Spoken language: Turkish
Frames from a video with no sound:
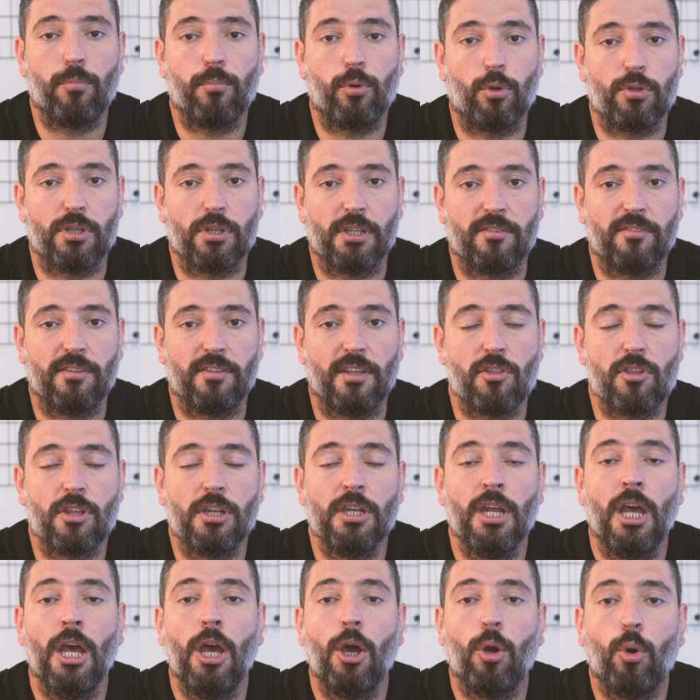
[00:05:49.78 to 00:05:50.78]
projesi
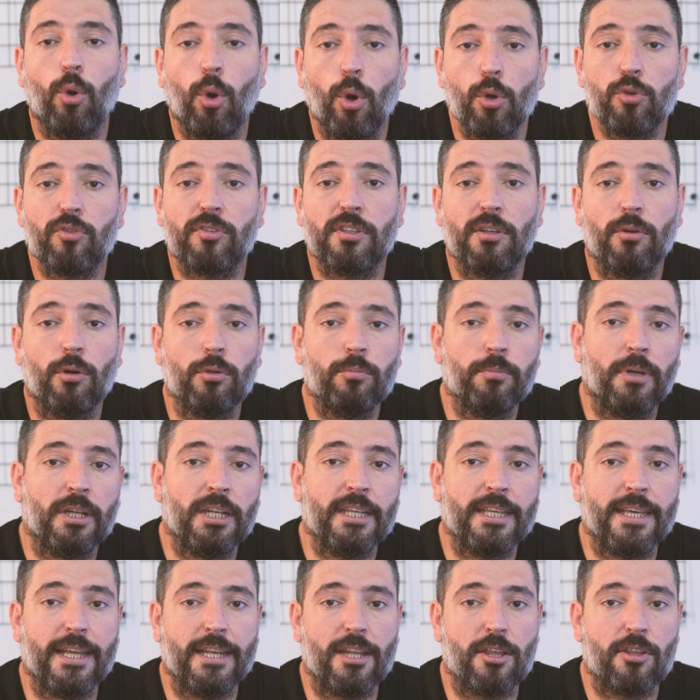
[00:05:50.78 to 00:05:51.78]
için Koç Savunma'nın
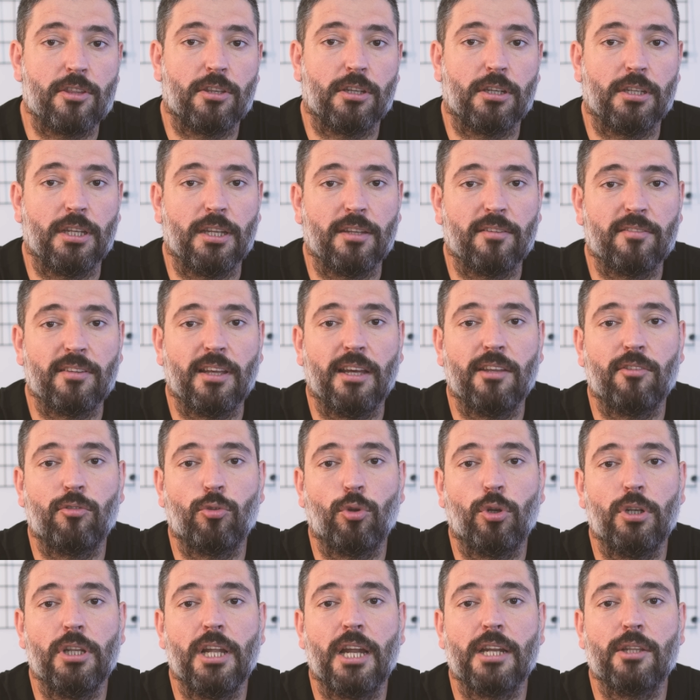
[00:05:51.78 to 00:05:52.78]
geliştirdiği
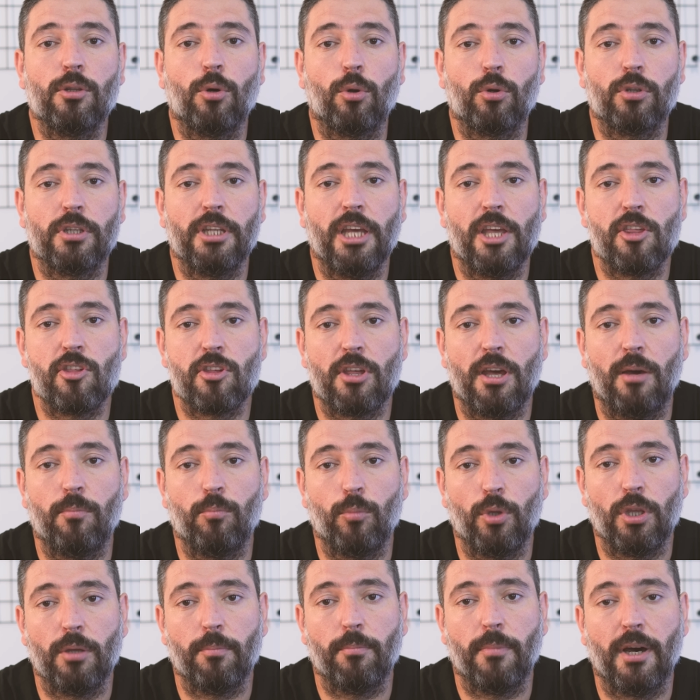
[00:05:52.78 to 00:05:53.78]
sensörler de ortaya çıkan
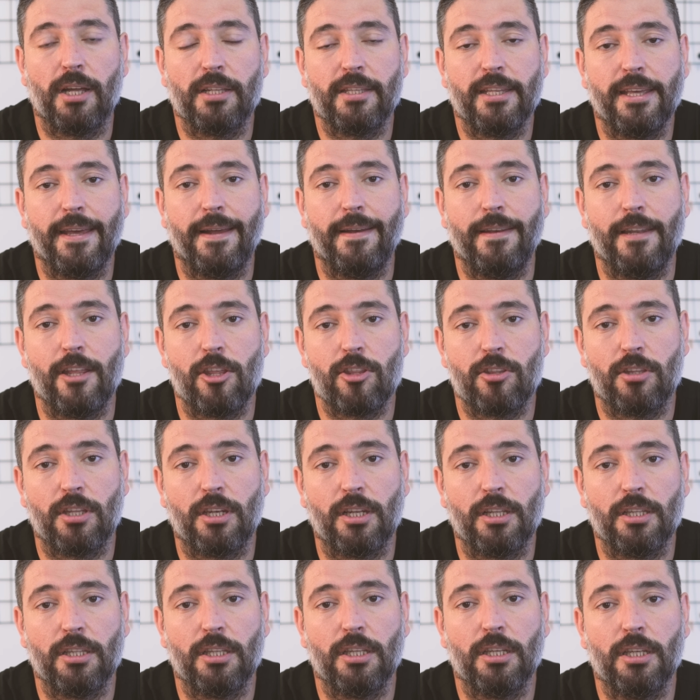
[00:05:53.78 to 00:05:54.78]
mühimmata
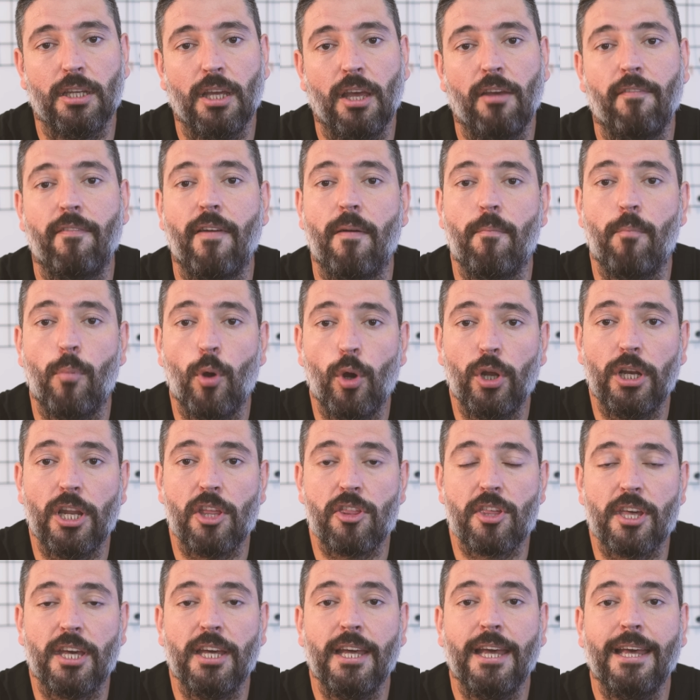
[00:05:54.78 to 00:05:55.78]
yerleştirildi ve
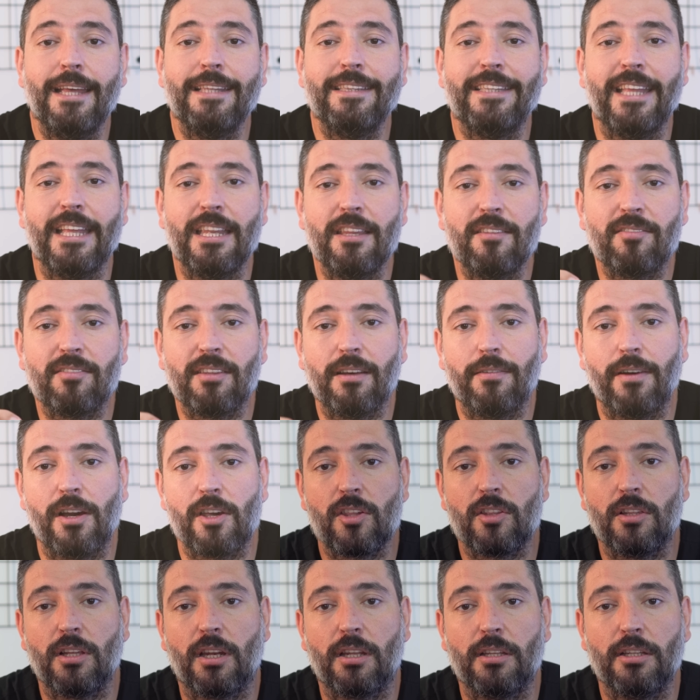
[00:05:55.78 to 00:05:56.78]
böylece deniz
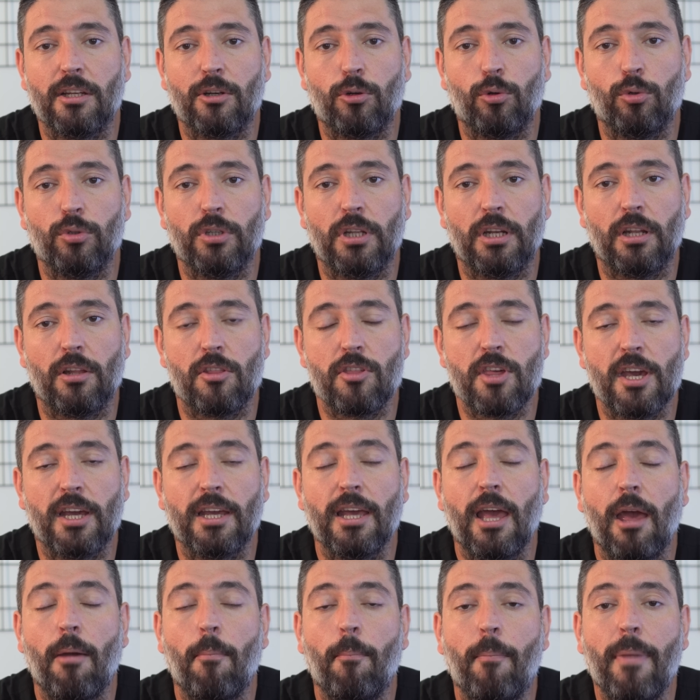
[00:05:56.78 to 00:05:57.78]
savaşlarında kullanılacak
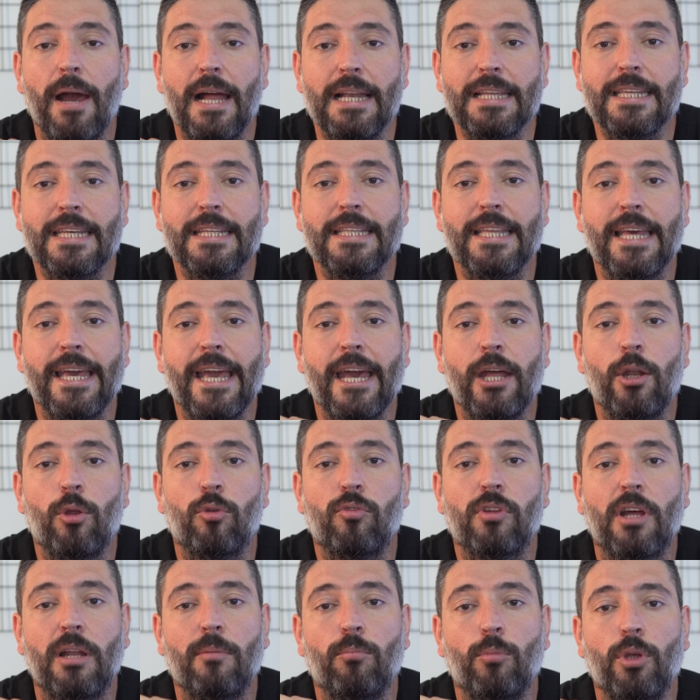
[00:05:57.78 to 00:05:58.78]
belki de en
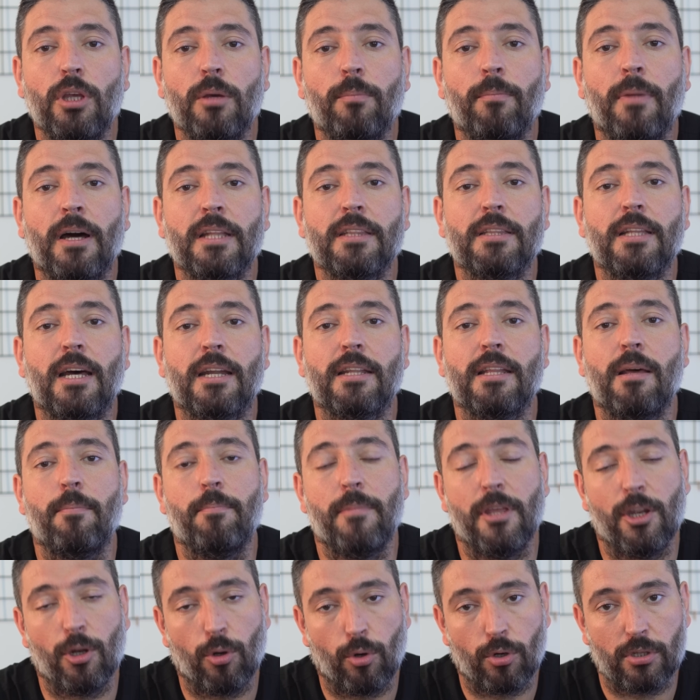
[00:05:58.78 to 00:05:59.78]
özel mühimmatlardan
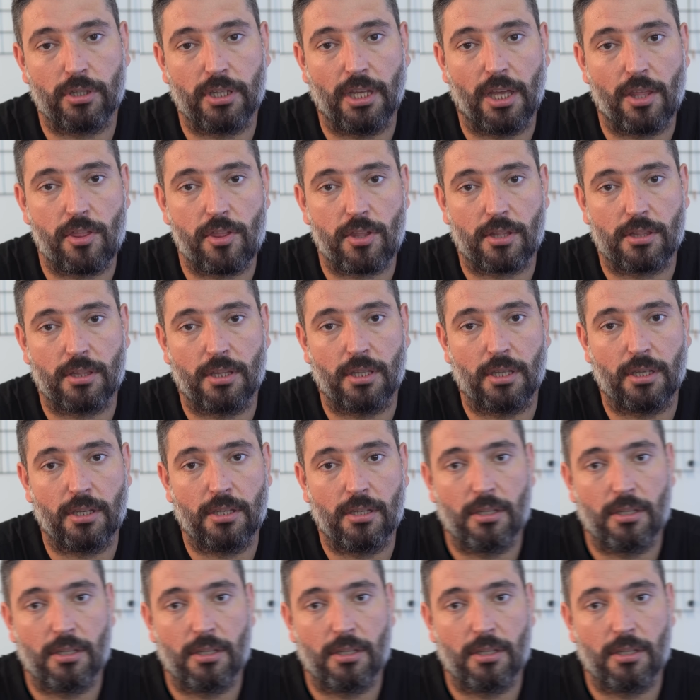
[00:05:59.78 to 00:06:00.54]
biri ortaya çıktı.